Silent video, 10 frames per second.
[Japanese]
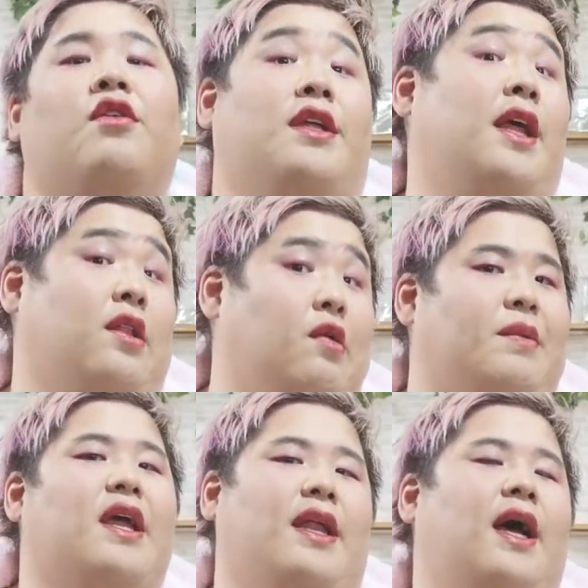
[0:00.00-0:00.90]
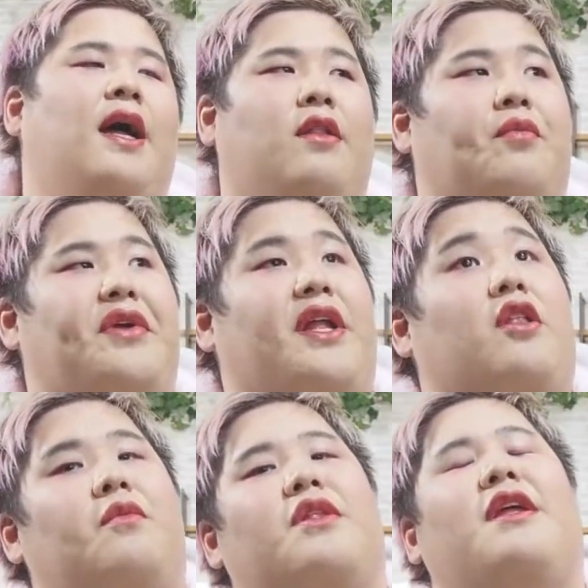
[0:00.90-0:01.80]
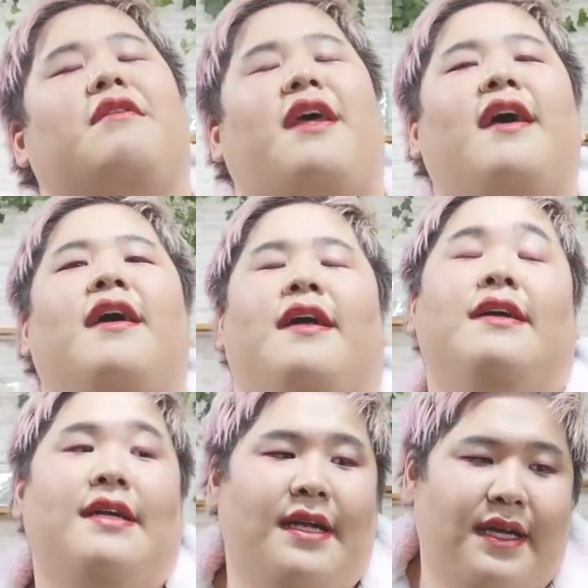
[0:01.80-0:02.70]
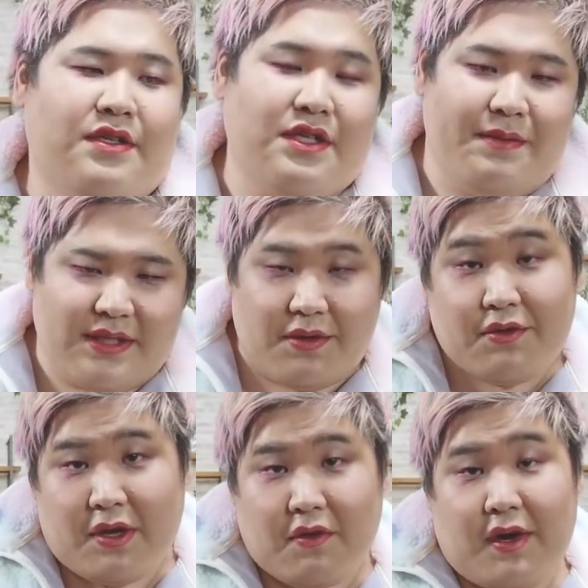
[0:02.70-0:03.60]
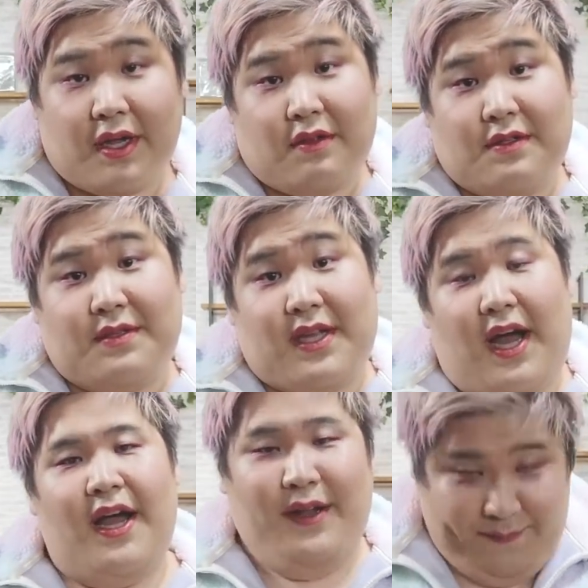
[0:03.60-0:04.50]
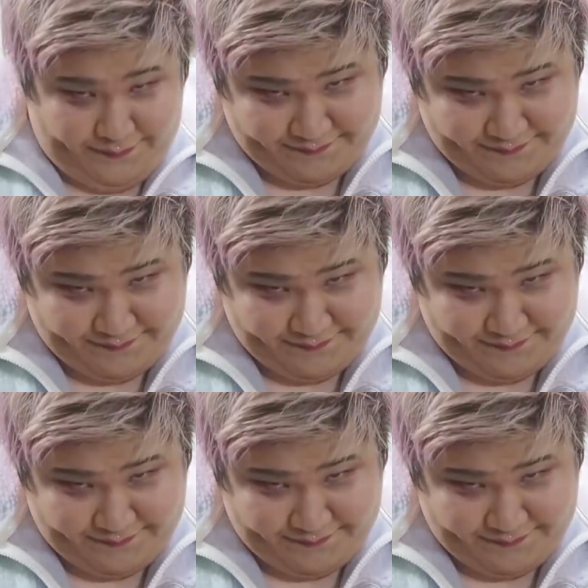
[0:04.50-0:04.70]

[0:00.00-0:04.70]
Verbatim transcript: コーディネートみたいなのもいいなと思ってるんで。それじゃあ皆さん本当に今日はありがとうございました。